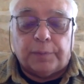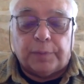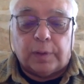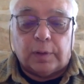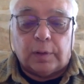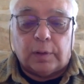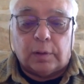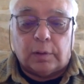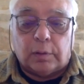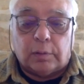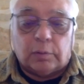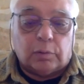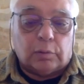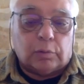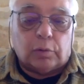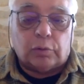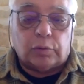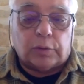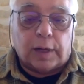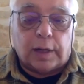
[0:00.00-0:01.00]
eh,
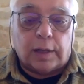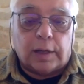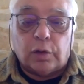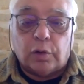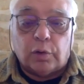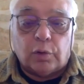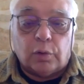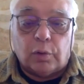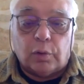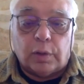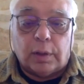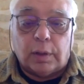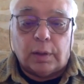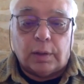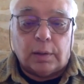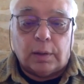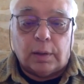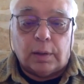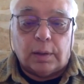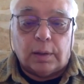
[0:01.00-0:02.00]
contraído
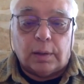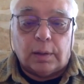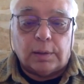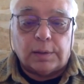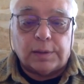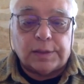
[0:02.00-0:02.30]
el,